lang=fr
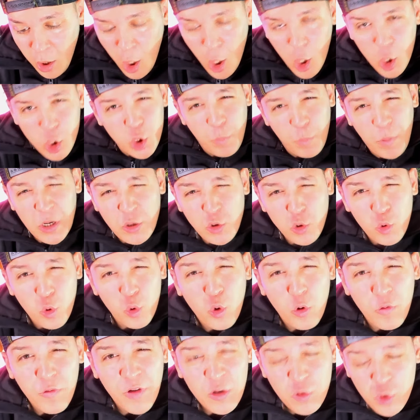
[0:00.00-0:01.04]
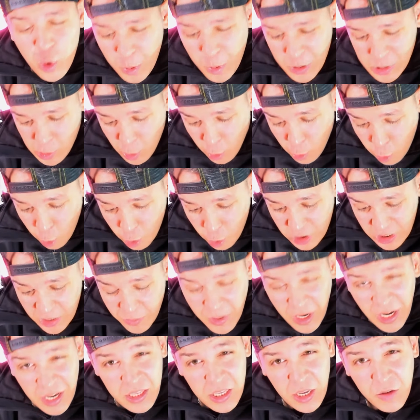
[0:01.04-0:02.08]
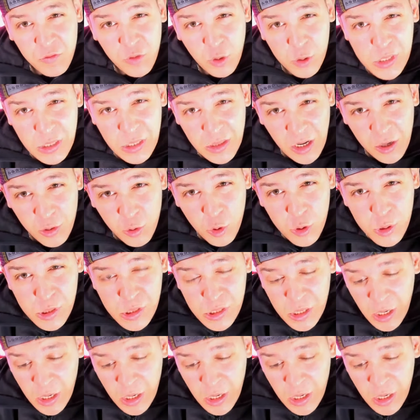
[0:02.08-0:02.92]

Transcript: Je suis pas du tout convaincu parce que le truc qui m'a dans ces tacos,